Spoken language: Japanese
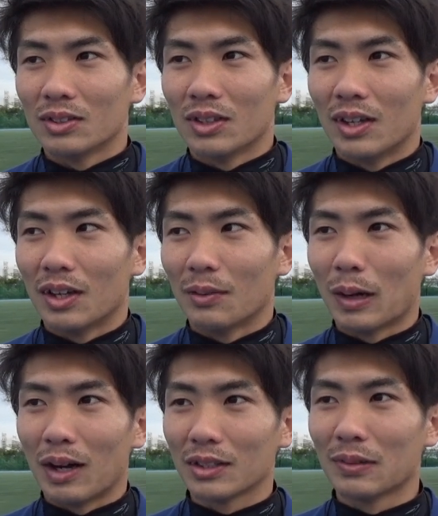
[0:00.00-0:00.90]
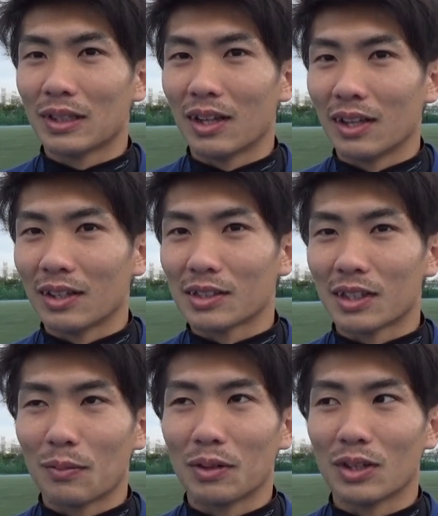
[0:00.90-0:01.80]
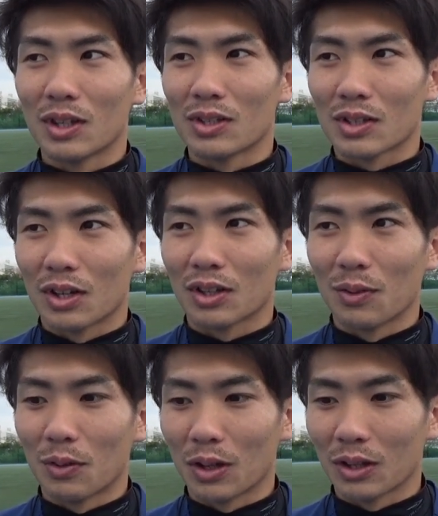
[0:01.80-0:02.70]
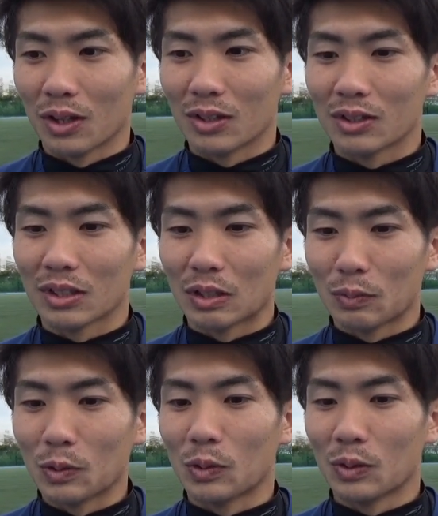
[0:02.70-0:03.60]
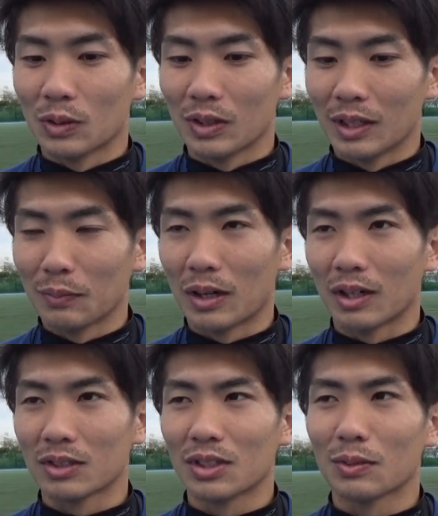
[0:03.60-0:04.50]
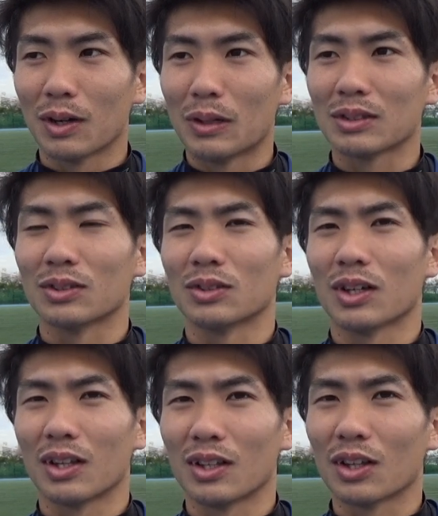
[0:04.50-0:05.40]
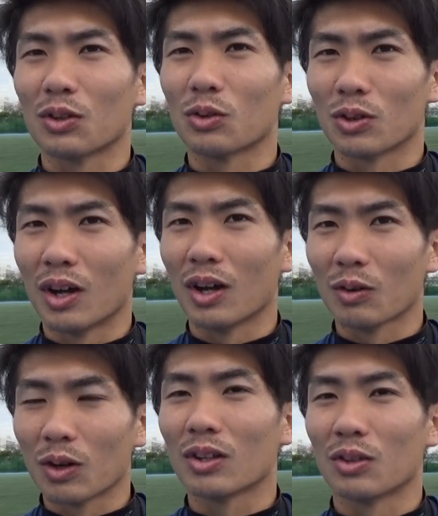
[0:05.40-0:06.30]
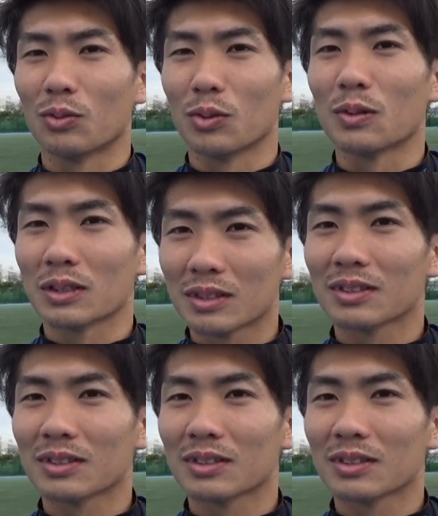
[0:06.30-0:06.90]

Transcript: えーまあ、初めてスタメンで使ってもらったんですけども、えーまあ、チームがまず勝てたってことが良かったと思います、